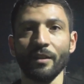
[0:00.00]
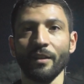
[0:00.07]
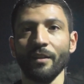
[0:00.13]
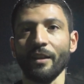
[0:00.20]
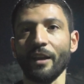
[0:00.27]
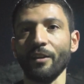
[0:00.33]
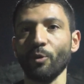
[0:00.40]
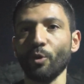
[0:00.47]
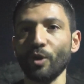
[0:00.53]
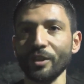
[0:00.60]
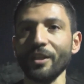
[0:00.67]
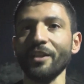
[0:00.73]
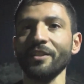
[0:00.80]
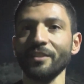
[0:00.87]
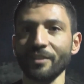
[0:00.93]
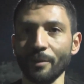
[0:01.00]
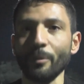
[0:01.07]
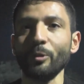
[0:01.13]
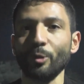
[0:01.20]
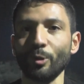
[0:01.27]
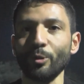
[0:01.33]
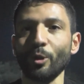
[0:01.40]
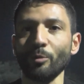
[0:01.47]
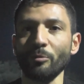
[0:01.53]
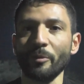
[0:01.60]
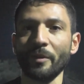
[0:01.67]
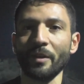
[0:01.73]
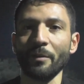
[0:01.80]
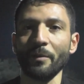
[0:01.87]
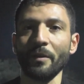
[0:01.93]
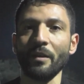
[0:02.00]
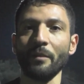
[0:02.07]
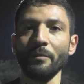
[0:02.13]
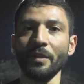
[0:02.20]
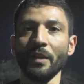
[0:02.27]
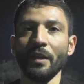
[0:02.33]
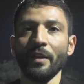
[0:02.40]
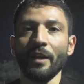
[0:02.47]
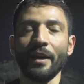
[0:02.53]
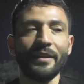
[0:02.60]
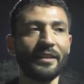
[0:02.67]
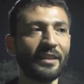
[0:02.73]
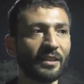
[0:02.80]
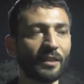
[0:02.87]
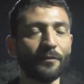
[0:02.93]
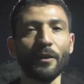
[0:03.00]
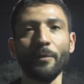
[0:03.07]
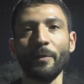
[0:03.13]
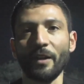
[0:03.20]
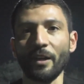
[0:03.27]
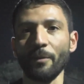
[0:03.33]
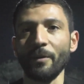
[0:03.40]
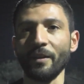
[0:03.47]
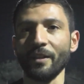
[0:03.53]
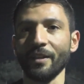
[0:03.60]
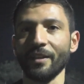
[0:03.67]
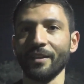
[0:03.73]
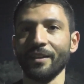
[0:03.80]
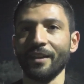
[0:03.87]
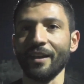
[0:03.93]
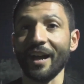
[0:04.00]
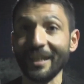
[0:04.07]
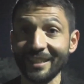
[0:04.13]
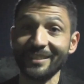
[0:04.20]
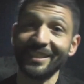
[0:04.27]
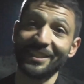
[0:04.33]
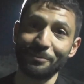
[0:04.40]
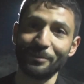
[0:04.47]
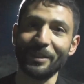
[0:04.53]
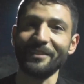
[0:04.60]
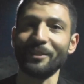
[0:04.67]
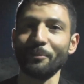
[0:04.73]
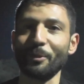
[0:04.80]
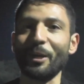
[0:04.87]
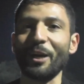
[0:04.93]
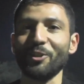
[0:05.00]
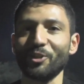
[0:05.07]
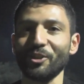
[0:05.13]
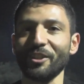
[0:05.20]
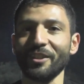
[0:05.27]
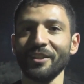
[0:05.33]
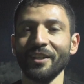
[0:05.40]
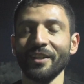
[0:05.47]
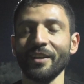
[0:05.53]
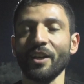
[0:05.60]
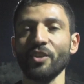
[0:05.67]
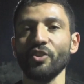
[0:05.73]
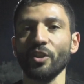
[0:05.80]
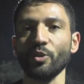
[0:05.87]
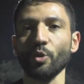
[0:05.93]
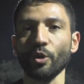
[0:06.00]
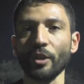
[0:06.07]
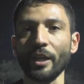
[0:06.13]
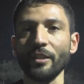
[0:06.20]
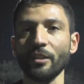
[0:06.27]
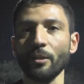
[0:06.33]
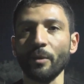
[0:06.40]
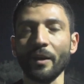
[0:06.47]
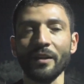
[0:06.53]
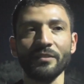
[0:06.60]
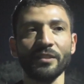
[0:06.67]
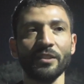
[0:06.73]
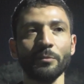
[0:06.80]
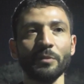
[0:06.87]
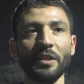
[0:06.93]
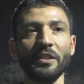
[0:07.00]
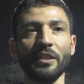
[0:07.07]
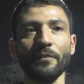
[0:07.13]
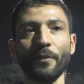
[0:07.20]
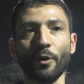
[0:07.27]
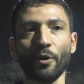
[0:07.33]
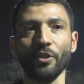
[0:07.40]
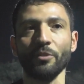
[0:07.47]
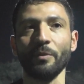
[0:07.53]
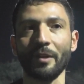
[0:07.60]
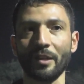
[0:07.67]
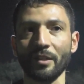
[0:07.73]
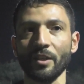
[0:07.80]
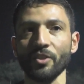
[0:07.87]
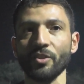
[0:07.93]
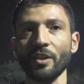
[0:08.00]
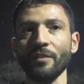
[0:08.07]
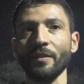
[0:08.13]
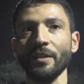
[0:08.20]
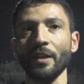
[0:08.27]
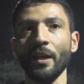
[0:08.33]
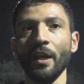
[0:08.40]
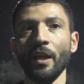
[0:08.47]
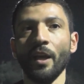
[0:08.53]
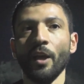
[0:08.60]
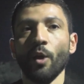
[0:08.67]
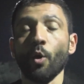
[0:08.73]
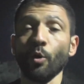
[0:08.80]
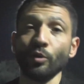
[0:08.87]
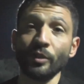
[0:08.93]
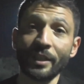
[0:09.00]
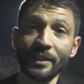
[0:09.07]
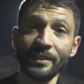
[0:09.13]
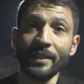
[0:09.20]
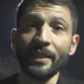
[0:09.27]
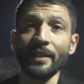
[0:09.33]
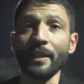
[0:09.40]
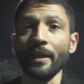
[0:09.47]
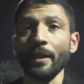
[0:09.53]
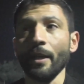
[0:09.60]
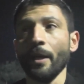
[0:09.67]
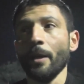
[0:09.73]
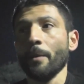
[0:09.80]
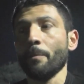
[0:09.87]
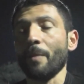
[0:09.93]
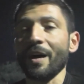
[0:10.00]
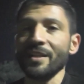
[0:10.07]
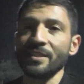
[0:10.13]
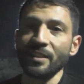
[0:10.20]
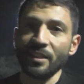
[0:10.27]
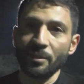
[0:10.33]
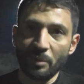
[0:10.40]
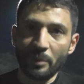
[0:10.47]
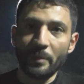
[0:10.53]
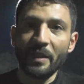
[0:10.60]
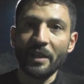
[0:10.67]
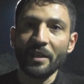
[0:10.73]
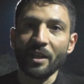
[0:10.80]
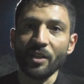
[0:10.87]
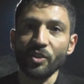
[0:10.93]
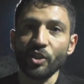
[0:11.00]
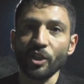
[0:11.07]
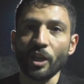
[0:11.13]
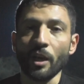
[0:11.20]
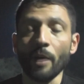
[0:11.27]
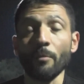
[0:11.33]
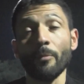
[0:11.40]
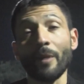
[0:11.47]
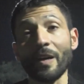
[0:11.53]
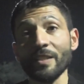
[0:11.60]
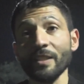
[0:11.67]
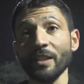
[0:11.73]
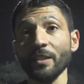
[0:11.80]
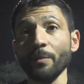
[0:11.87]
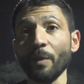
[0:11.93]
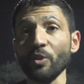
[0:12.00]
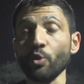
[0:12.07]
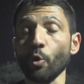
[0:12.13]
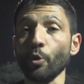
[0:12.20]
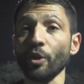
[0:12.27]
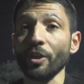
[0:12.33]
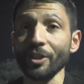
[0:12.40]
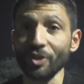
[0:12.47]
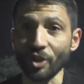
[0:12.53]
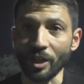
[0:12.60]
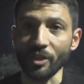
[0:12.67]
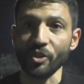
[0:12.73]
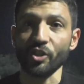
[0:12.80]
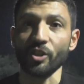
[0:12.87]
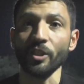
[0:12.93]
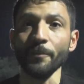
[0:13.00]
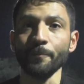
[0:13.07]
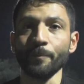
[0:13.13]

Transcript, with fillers: yani o kadar yıldır amatörde olmama rağmen abi hani ilk defa beraber Aynı takımda. Tabii karşı karşıya çok geldik ama aynı takımda ilk defa oynadığım arkadaşlar var. Onların da yine bazıları birbirlerine alışık ama bazıları maç oynadıkça alıştı.